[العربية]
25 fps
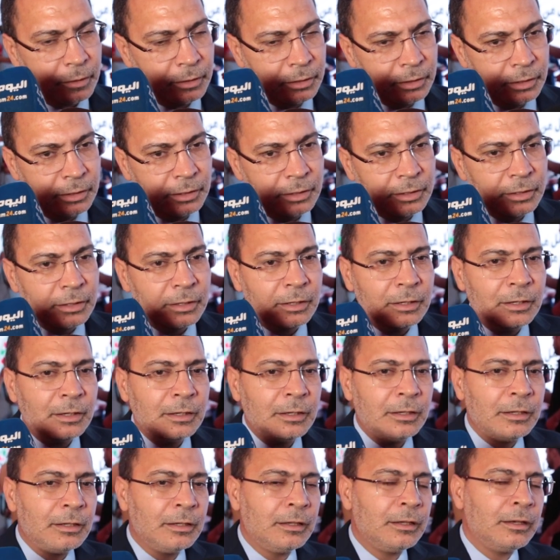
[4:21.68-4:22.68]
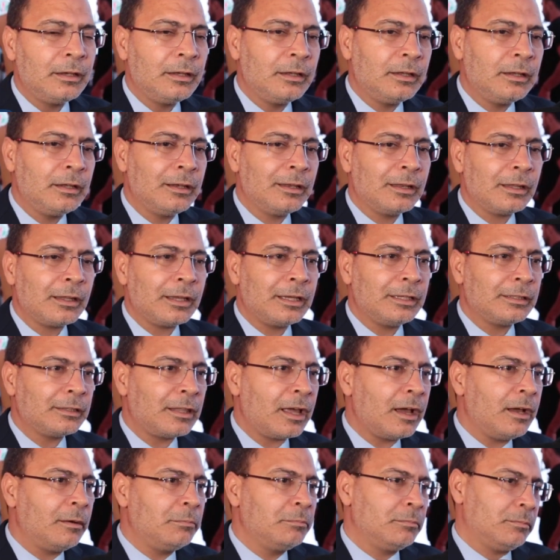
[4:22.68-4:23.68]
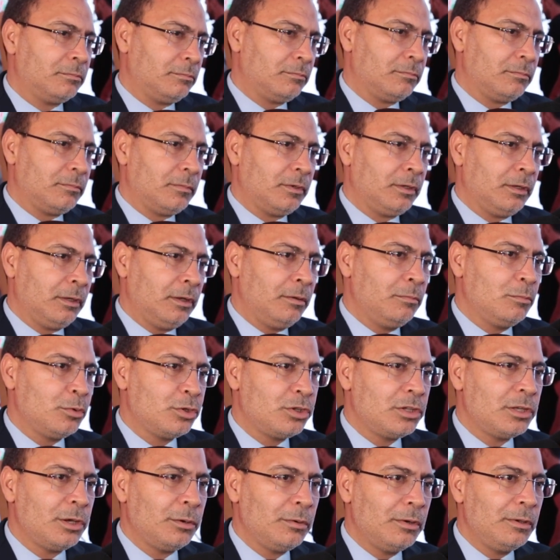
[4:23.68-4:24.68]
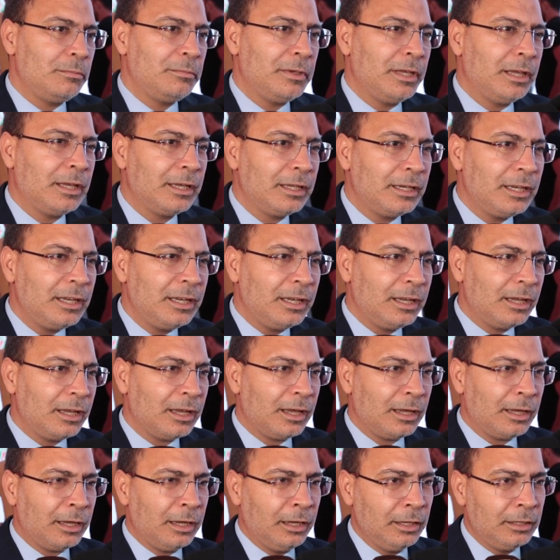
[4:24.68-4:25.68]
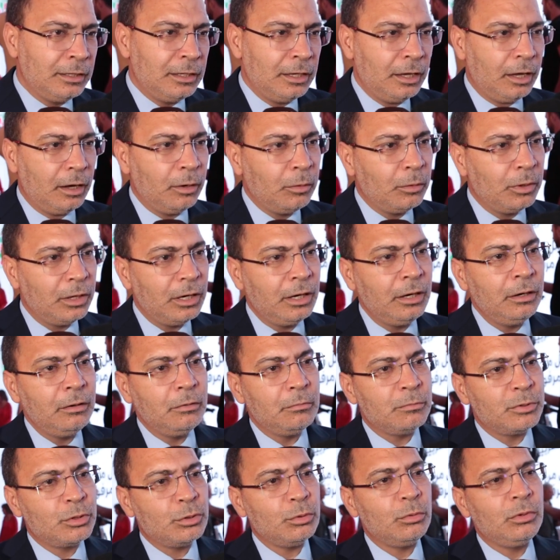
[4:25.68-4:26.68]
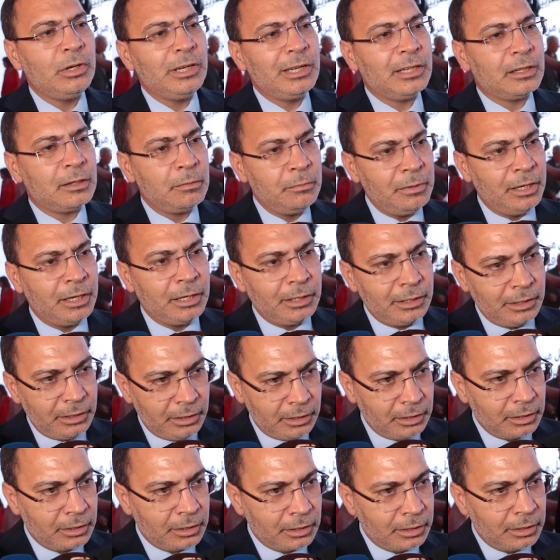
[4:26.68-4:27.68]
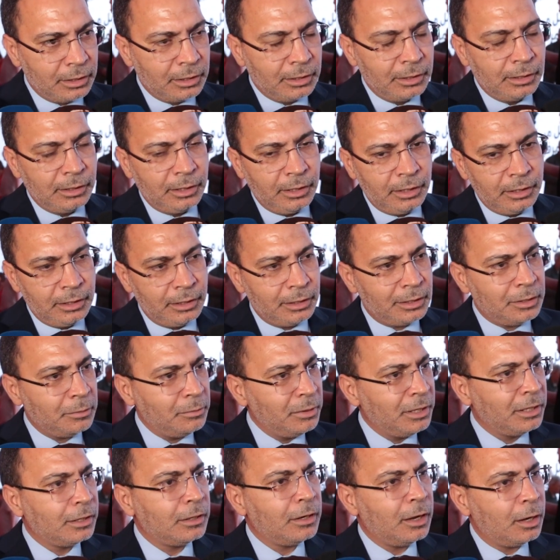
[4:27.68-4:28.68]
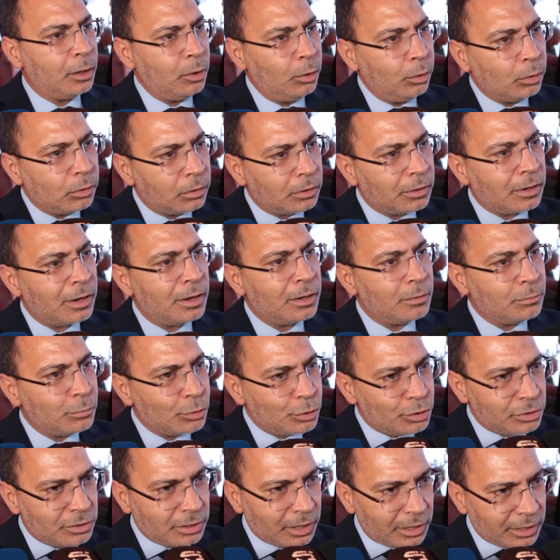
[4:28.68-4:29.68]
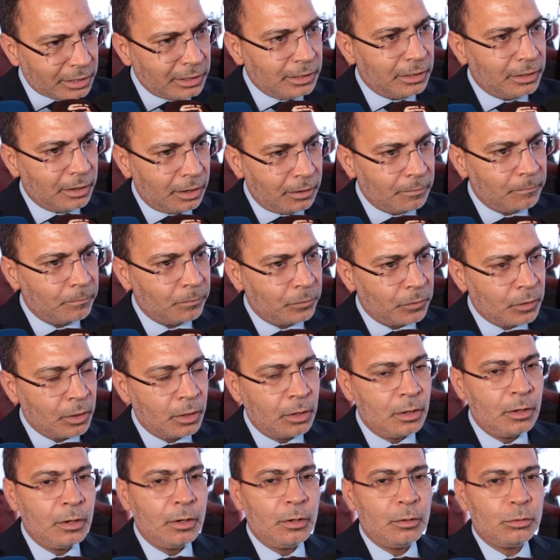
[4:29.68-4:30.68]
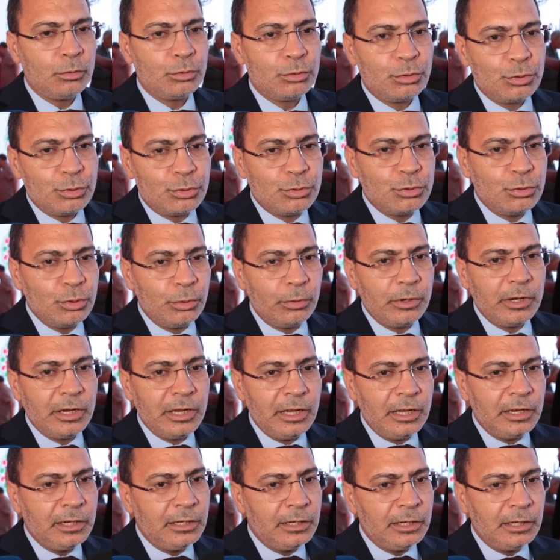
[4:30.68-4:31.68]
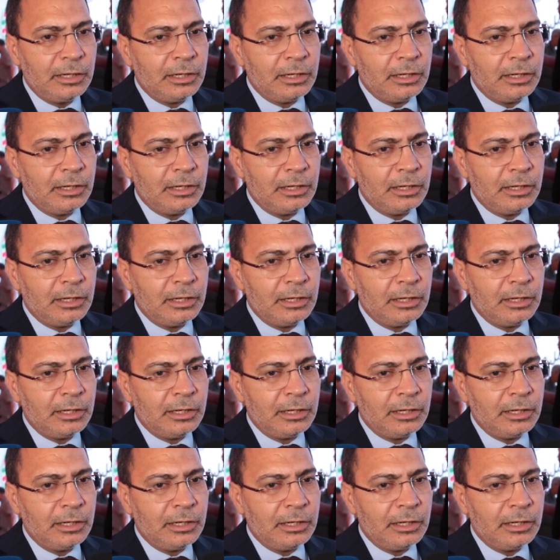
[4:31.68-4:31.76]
القطاع المستوى المهني هذه اولا مسؤوليه المهنيين لان هذه مهنه حره مستقله دستوريا